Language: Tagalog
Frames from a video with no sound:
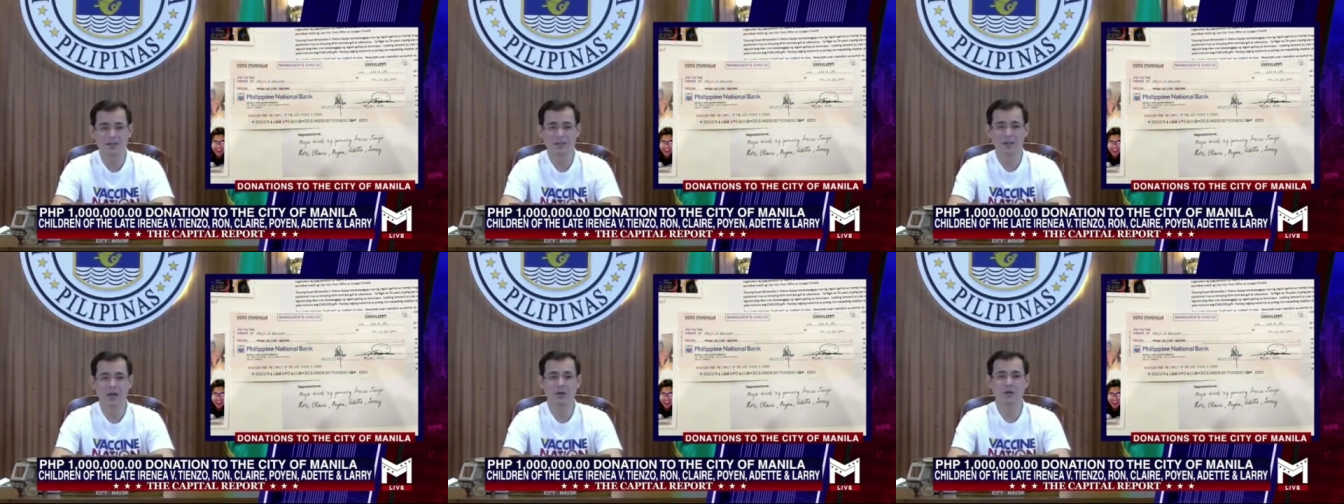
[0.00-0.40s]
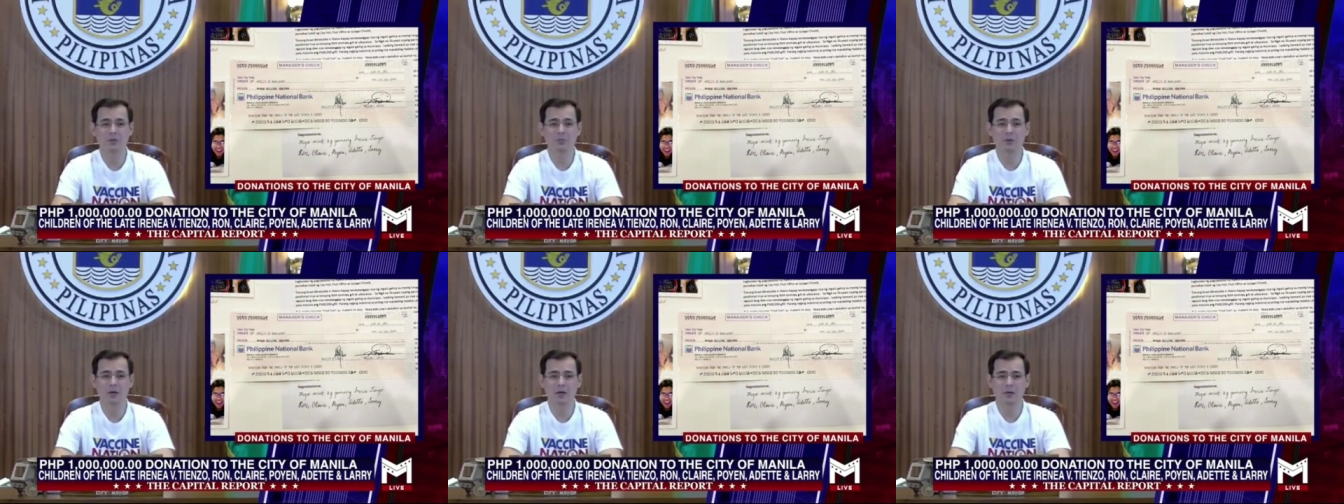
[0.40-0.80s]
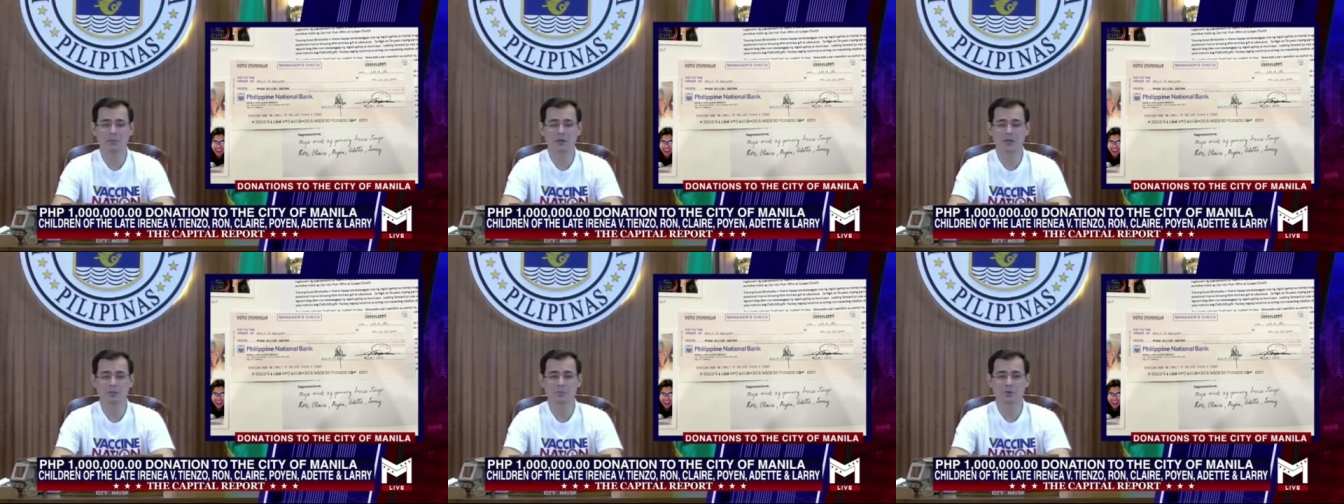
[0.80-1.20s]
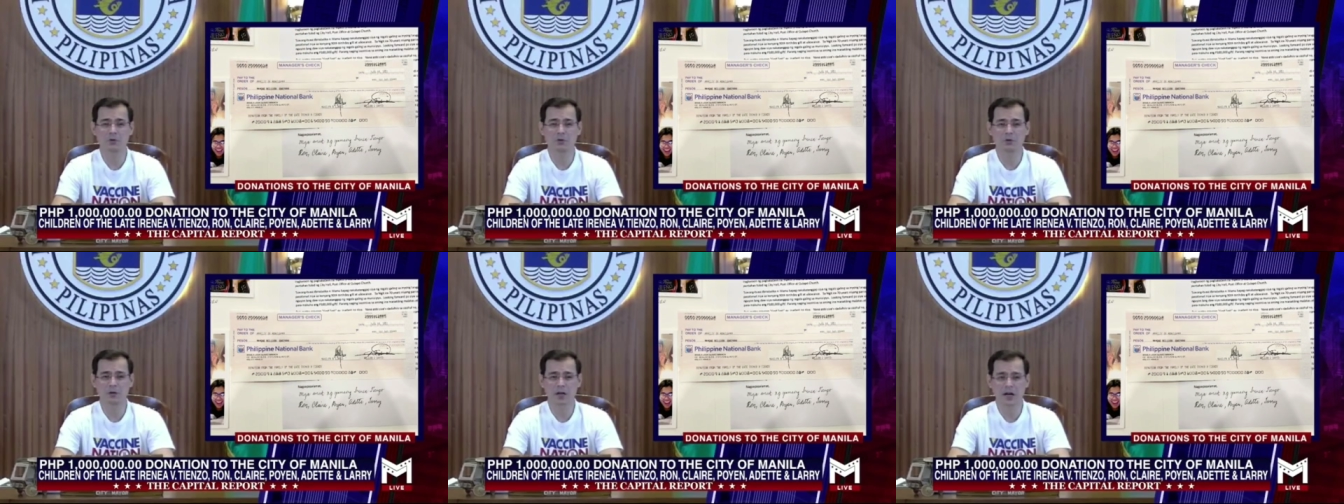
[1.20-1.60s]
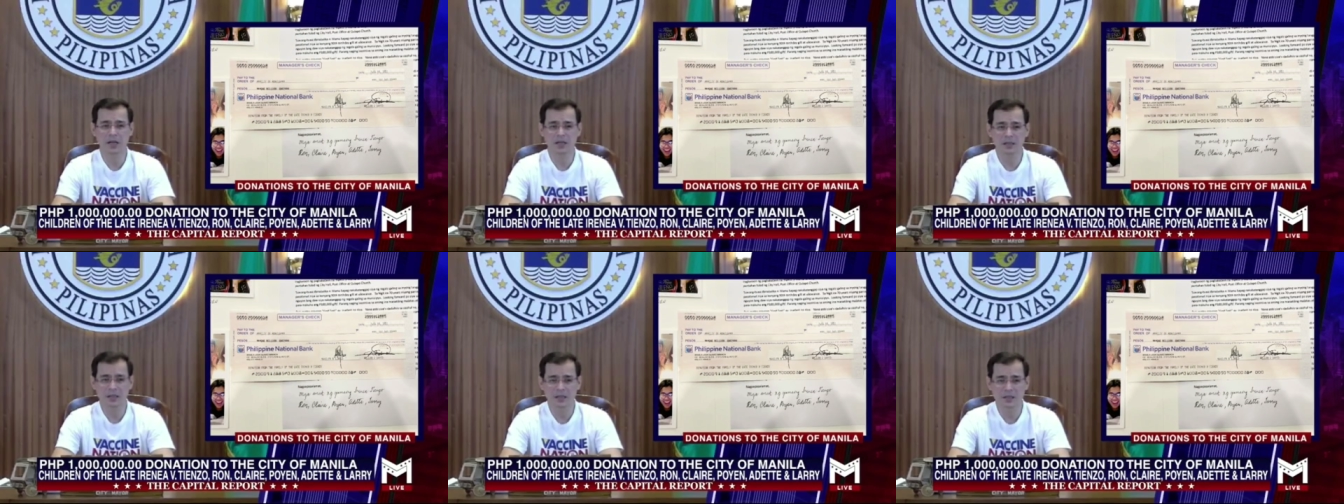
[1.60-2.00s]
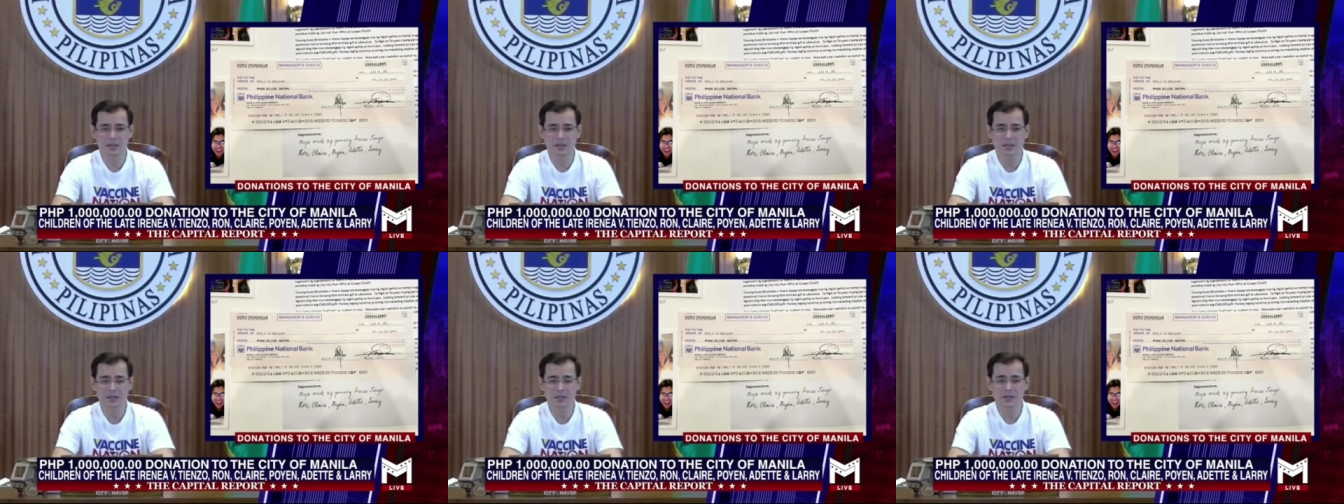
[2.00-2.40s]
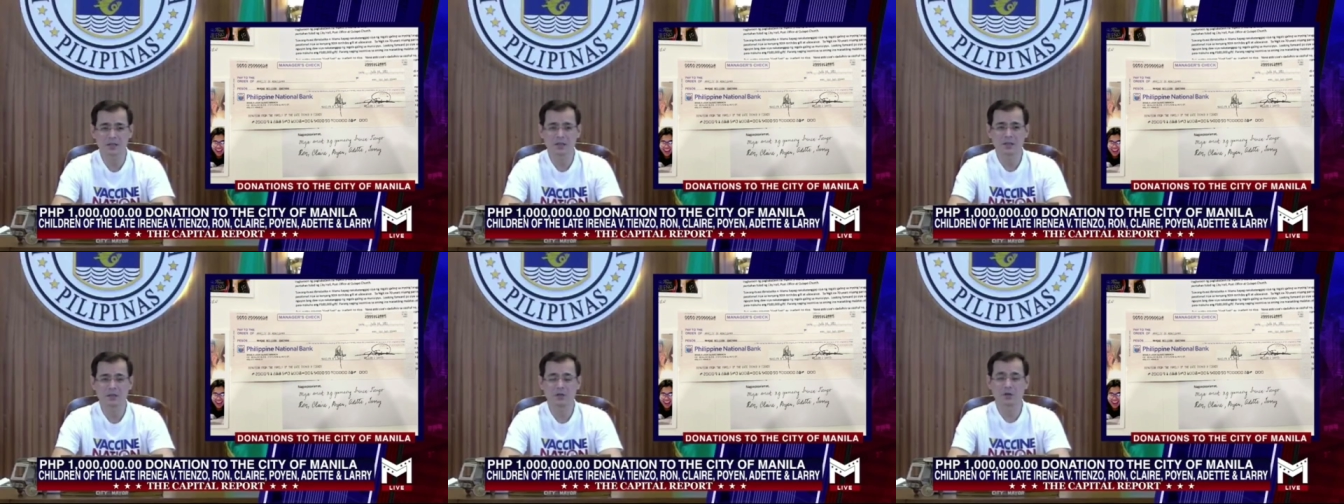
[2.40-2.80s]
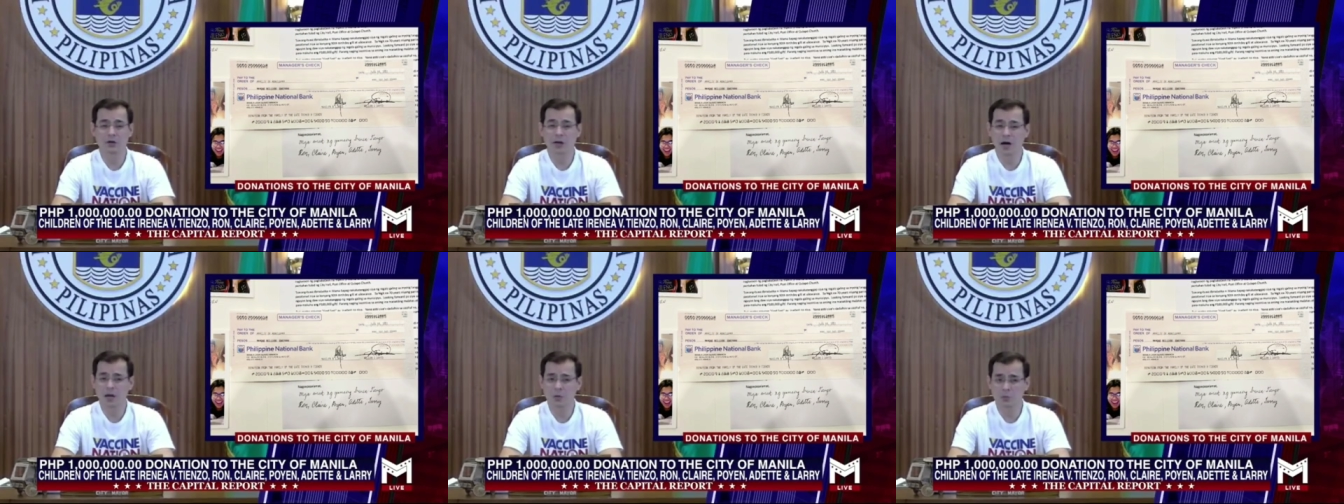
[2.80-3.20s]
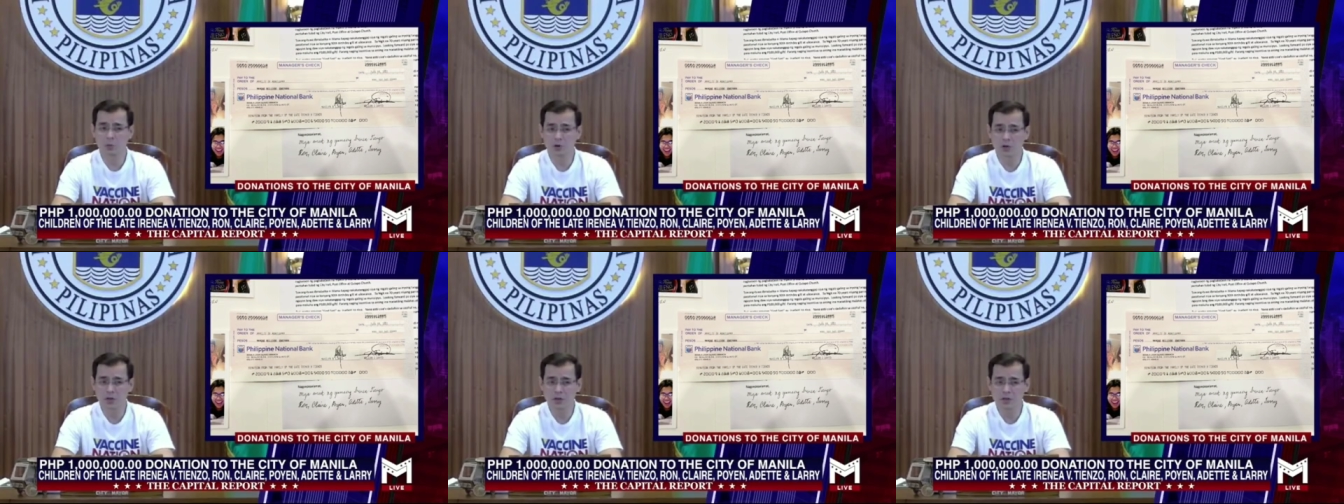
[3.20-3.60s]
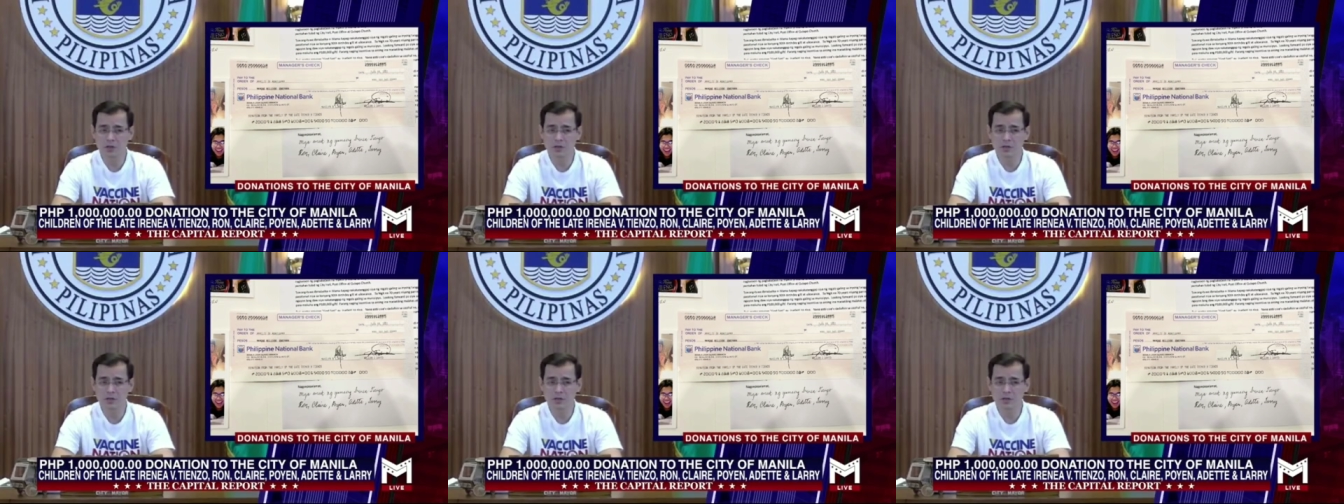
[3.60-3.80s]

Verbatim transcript: Thank you very much for your kindness, your kind words,